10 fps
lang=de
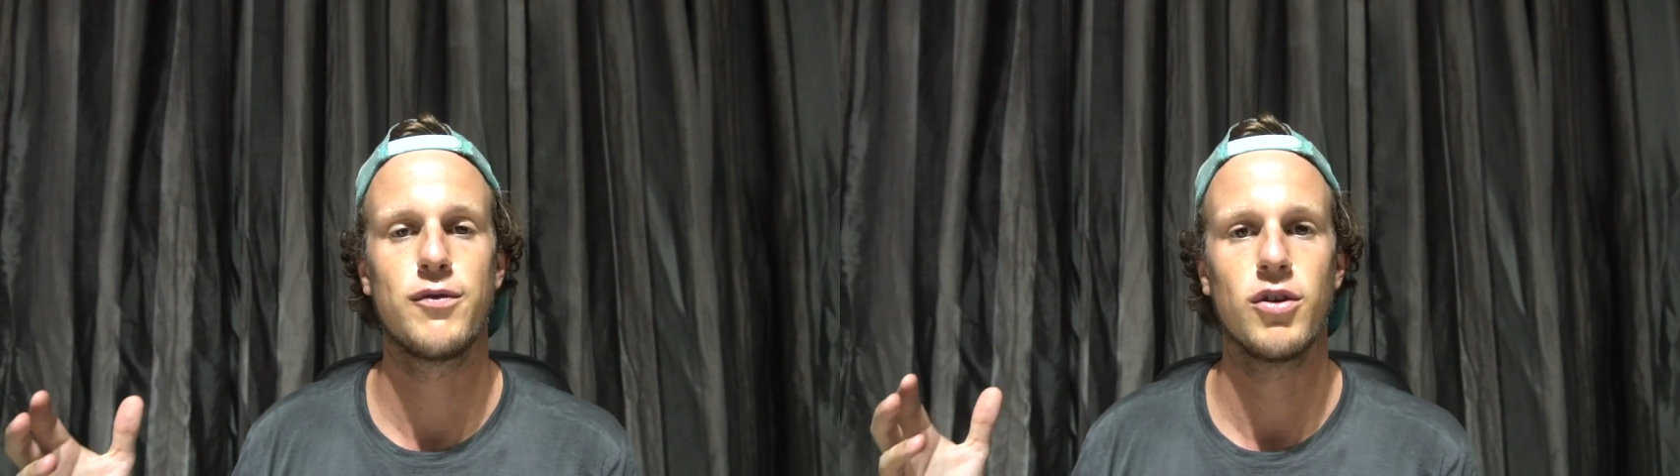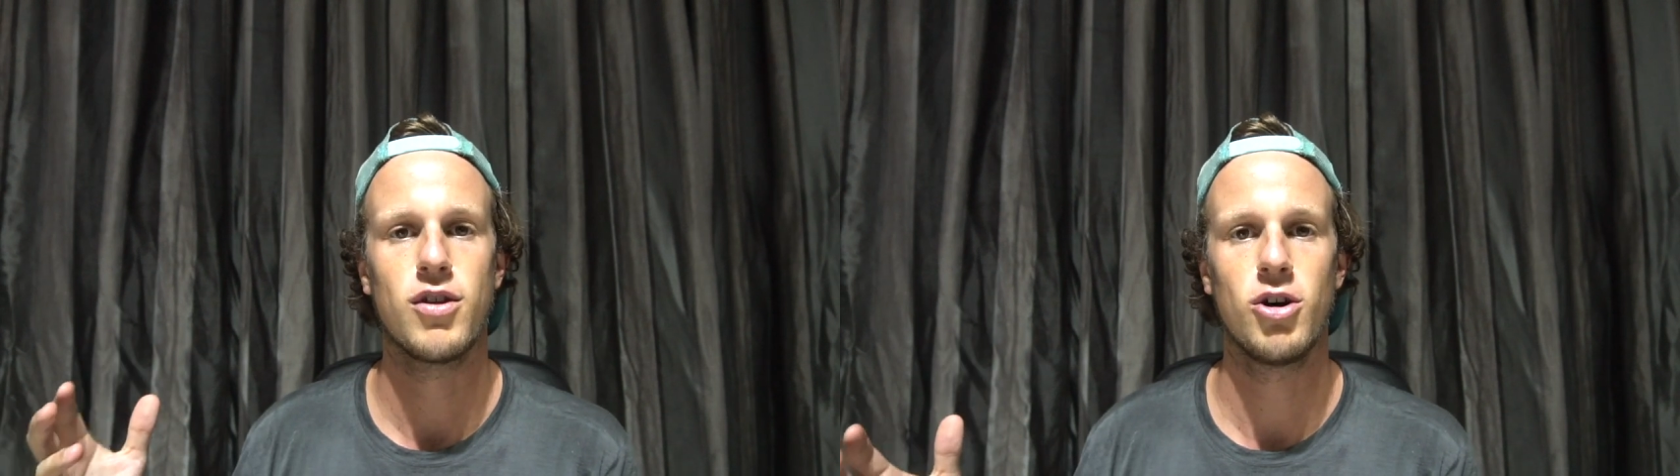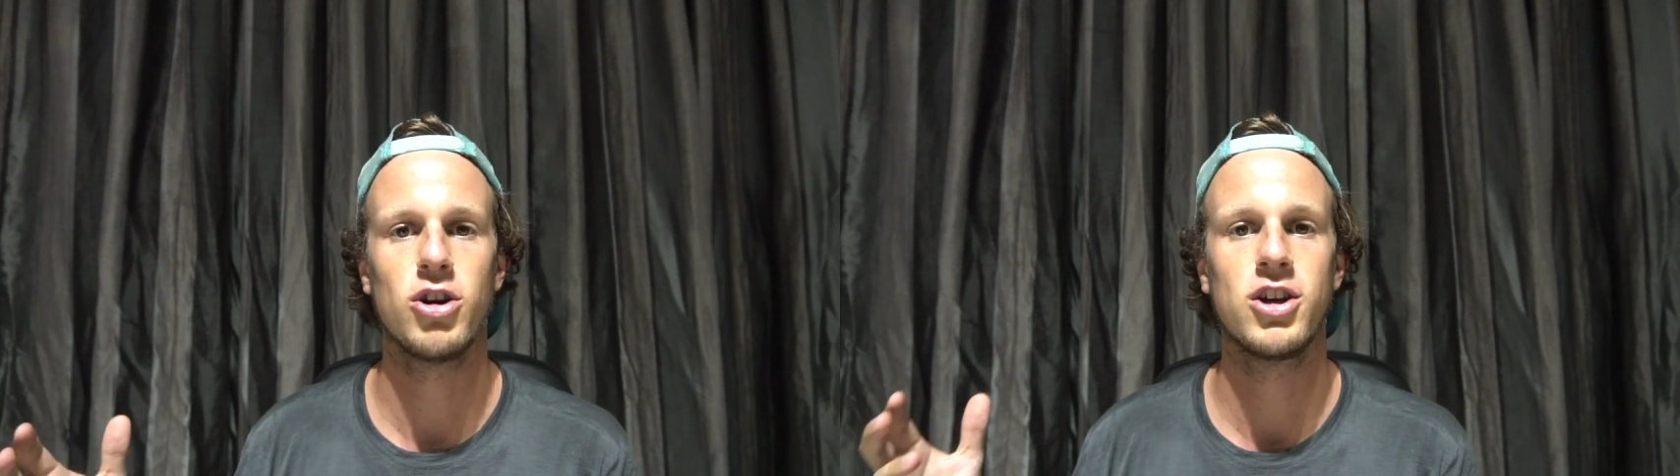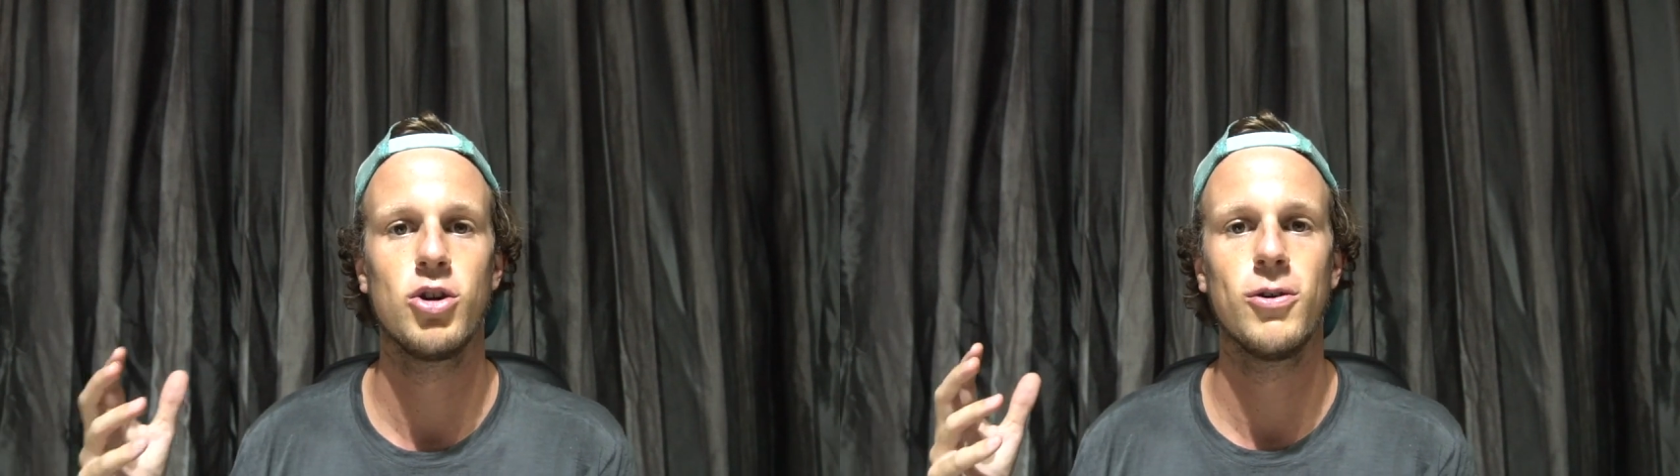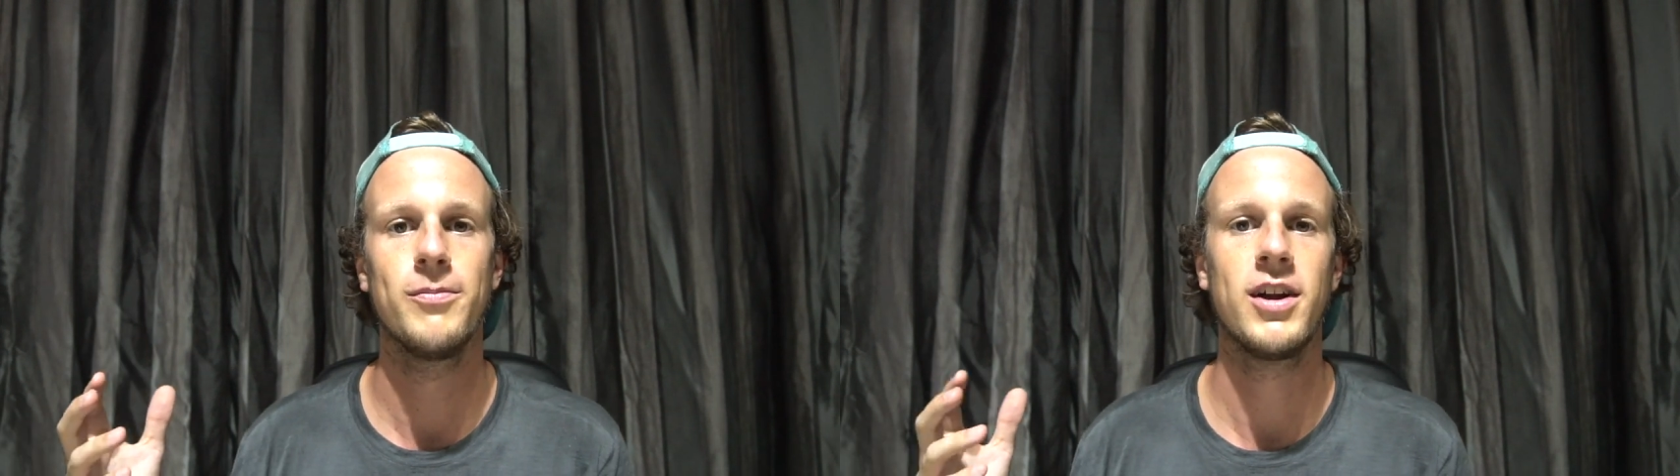von solchen
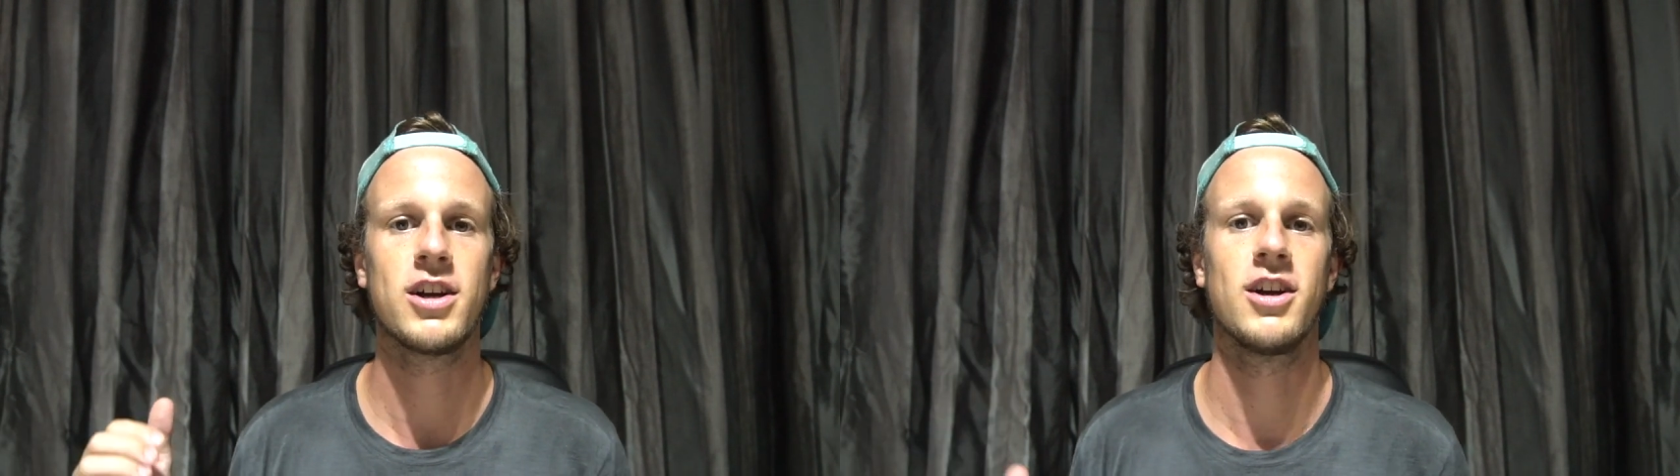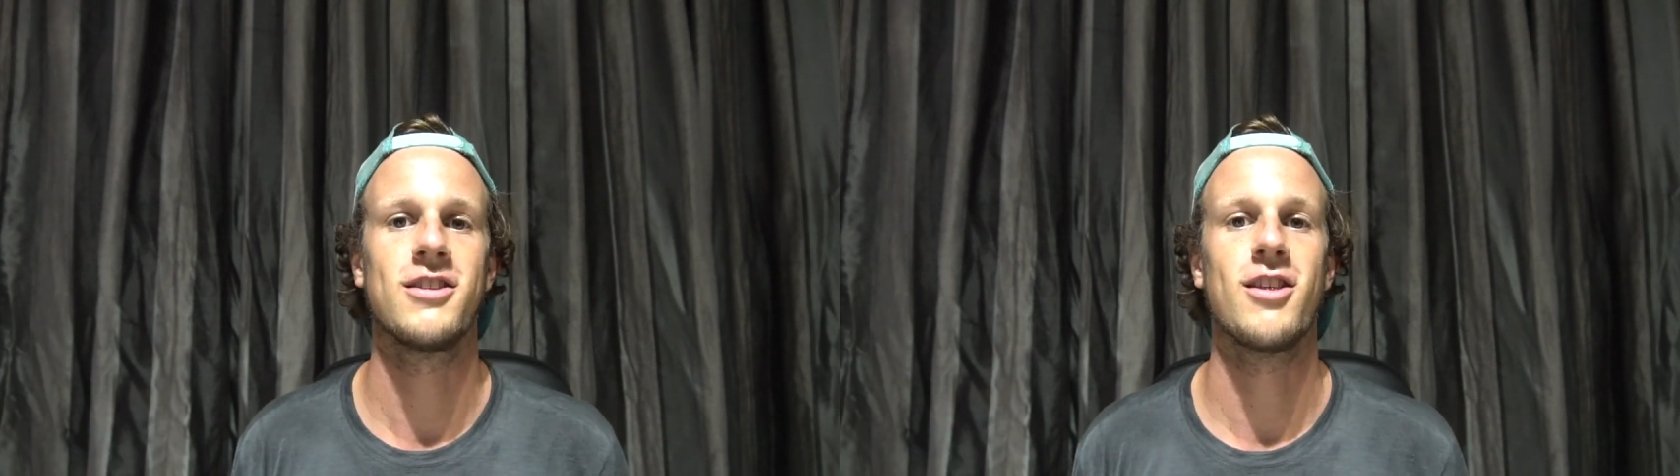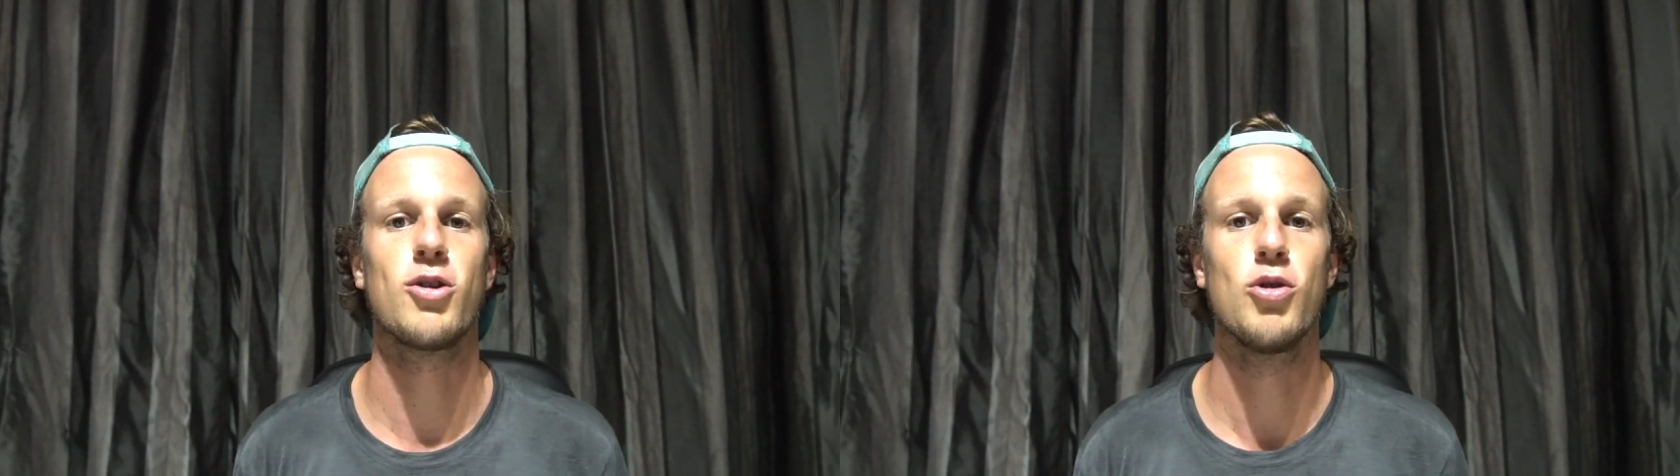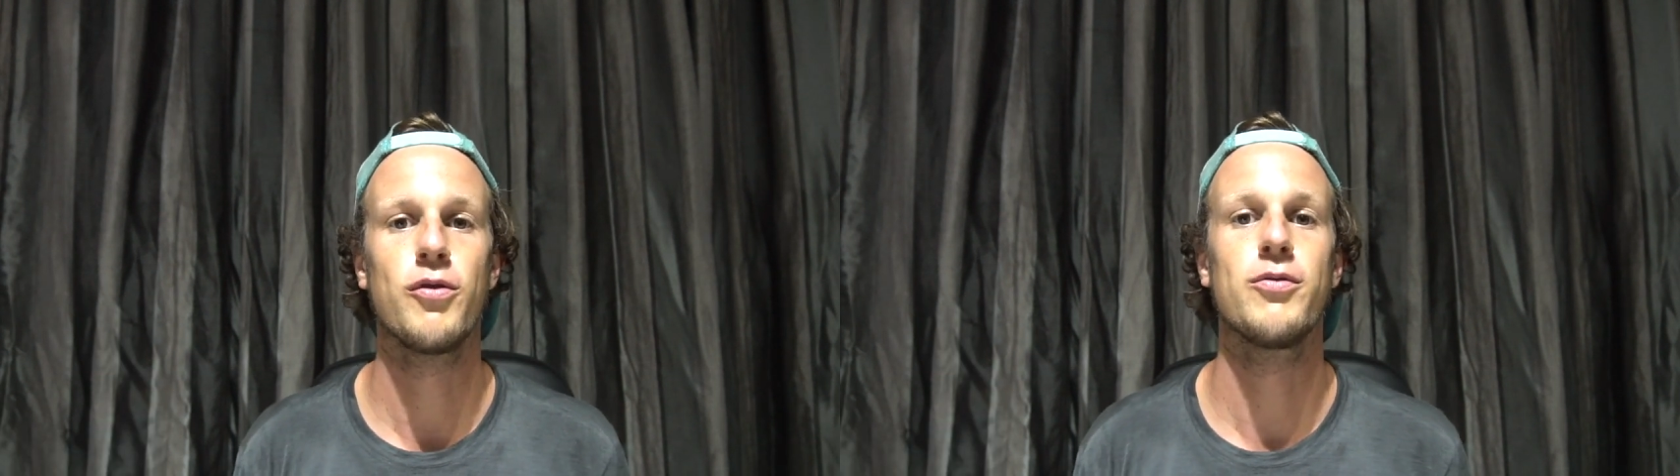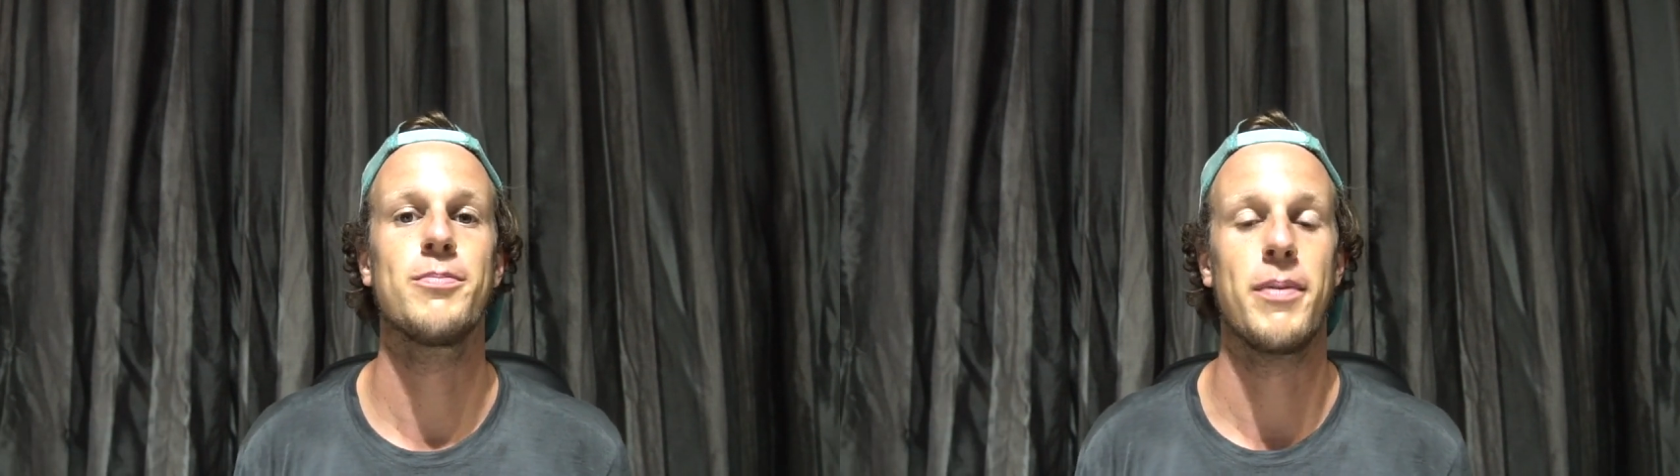Umweltkatastrophen